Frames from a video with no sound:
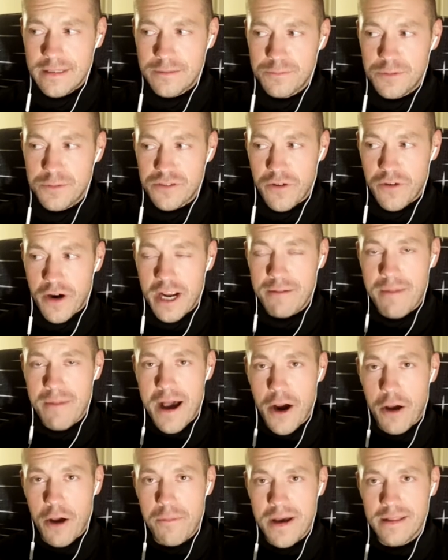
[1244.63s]
puis je vais m'en
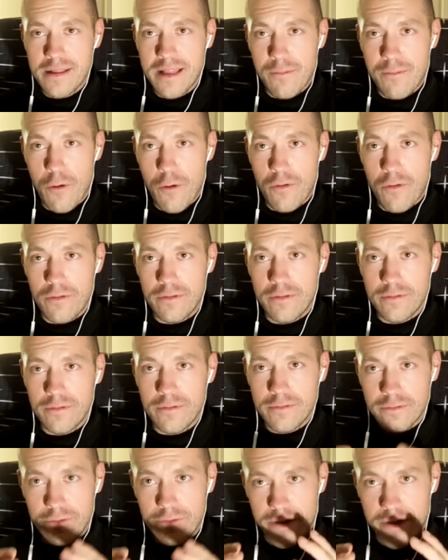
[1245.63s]
remettre à mon
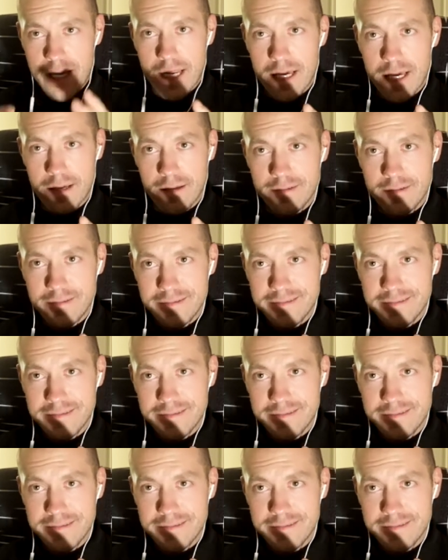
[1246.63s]
feeling,